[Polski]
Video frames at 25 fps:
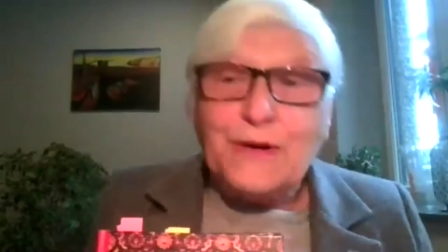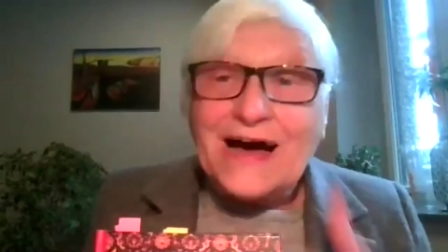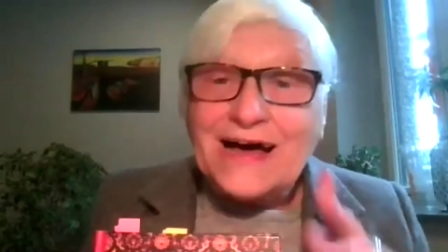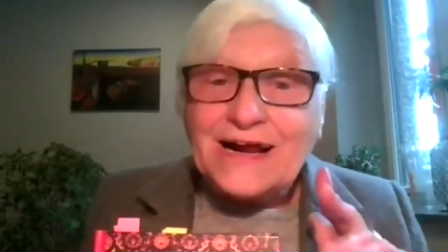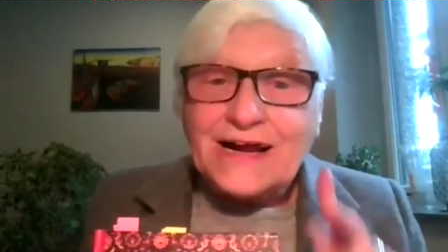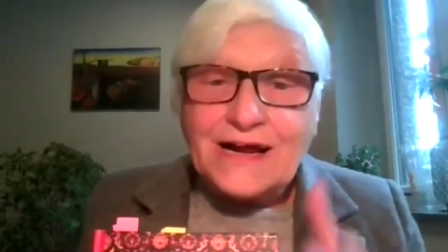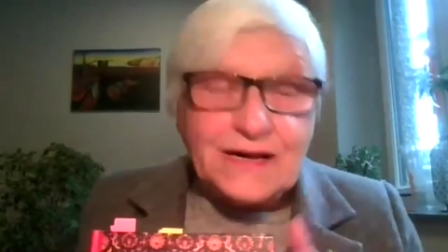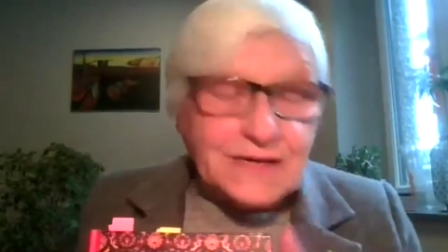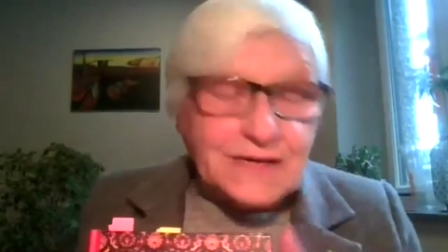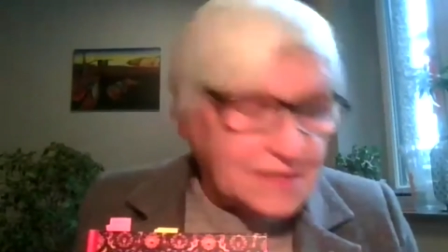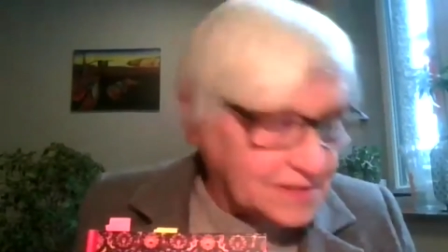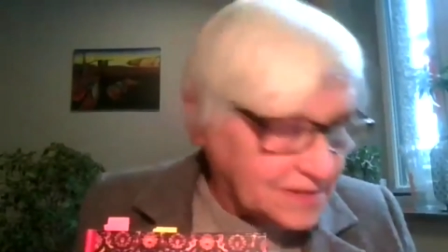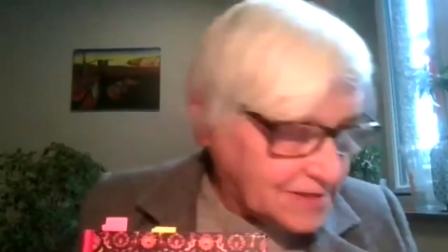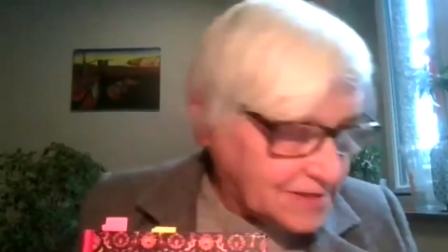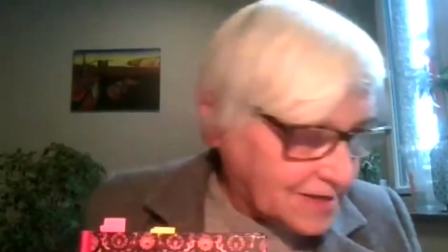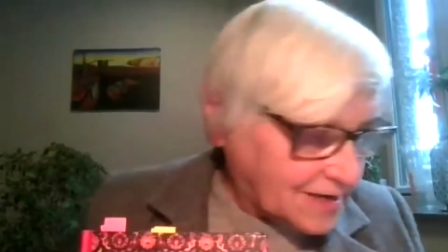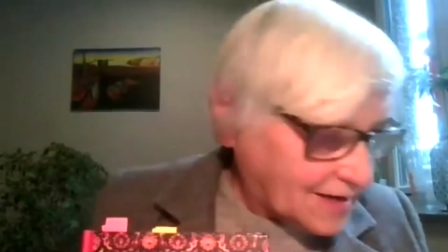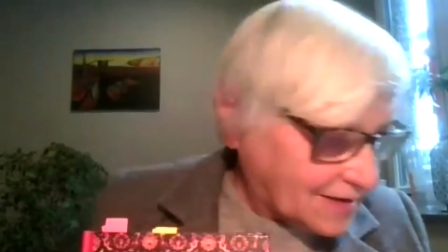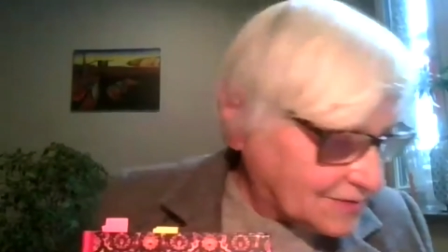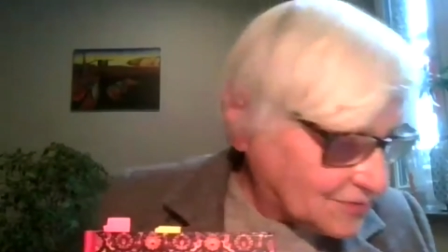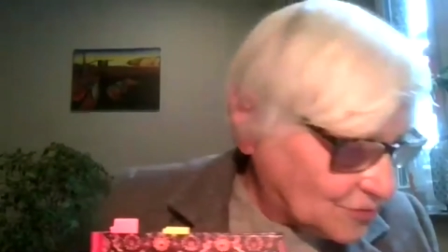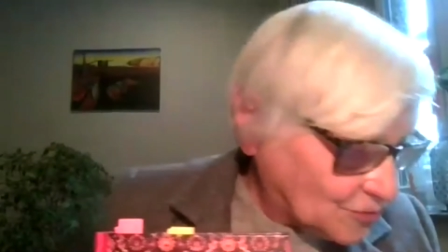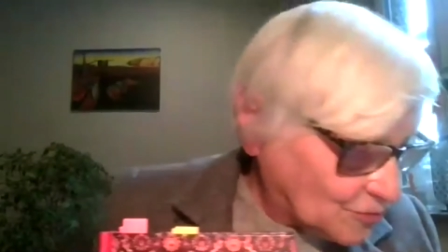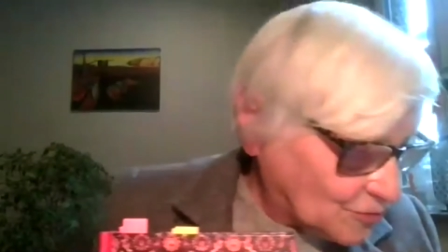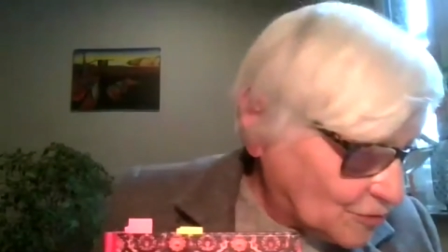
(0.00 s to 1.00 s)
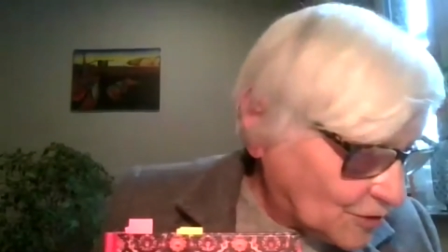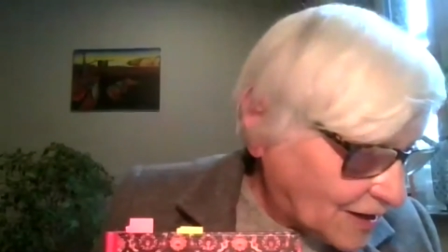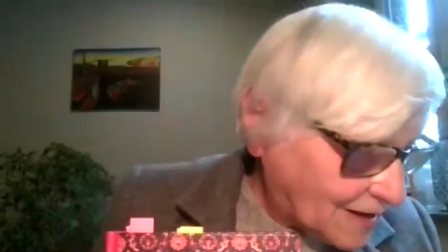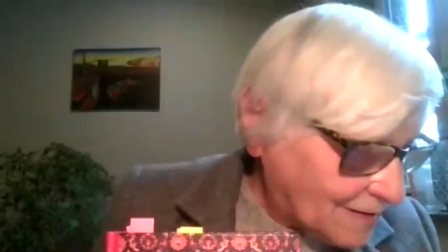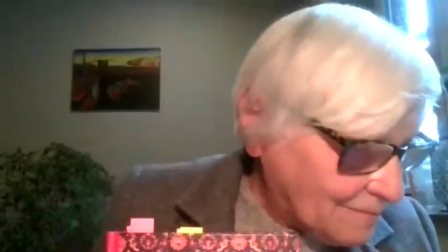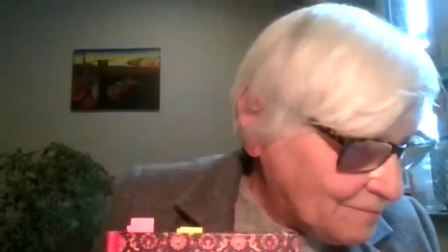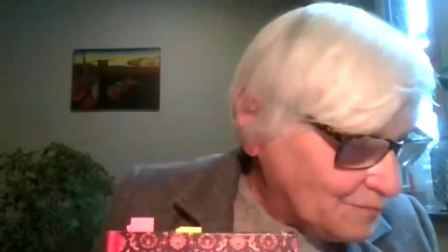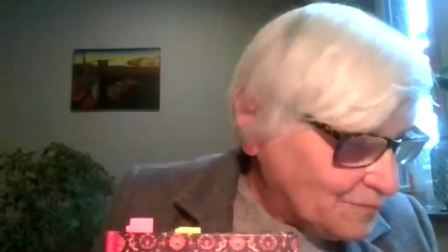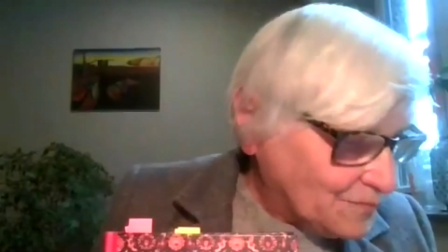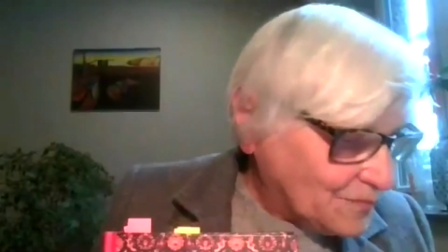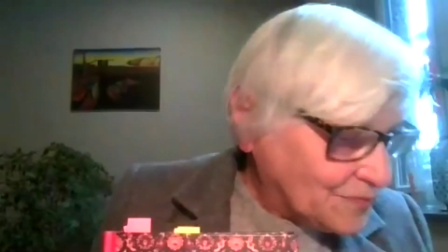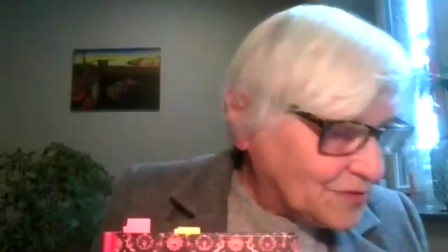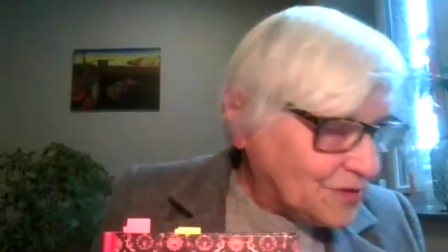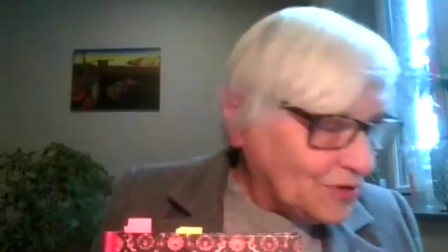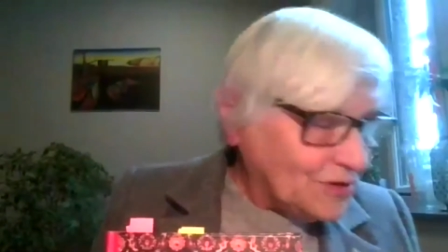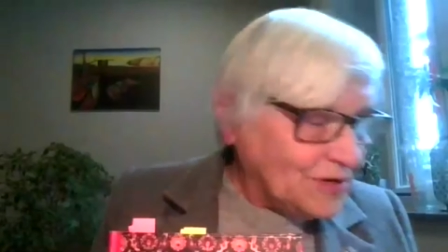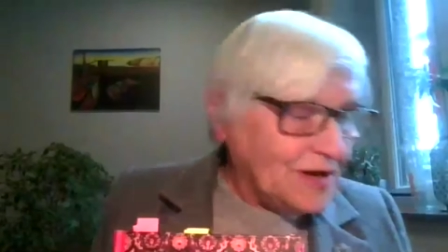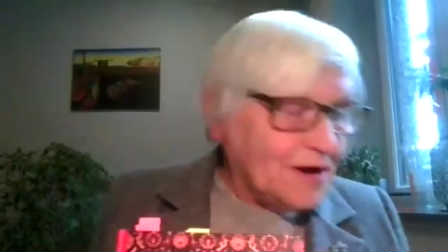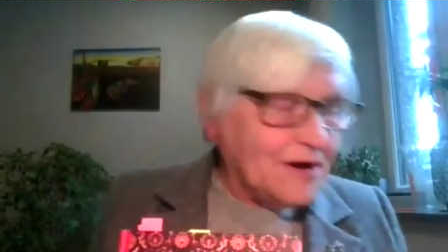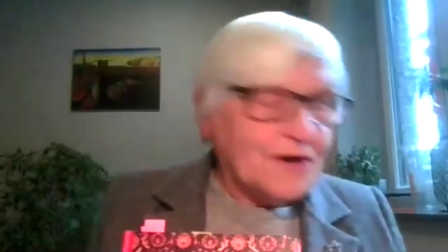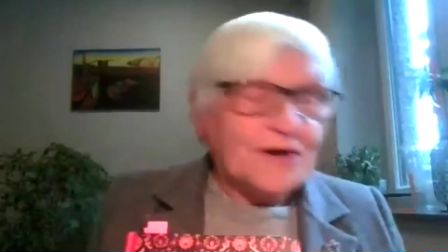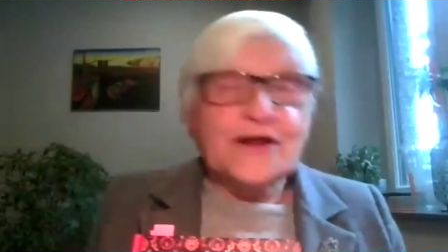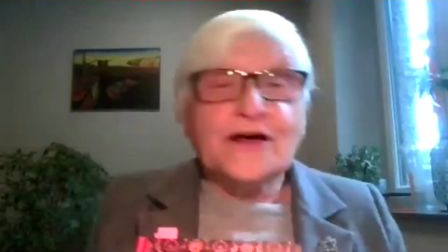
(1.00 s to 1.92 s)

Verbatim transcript: i francuskiej literaturze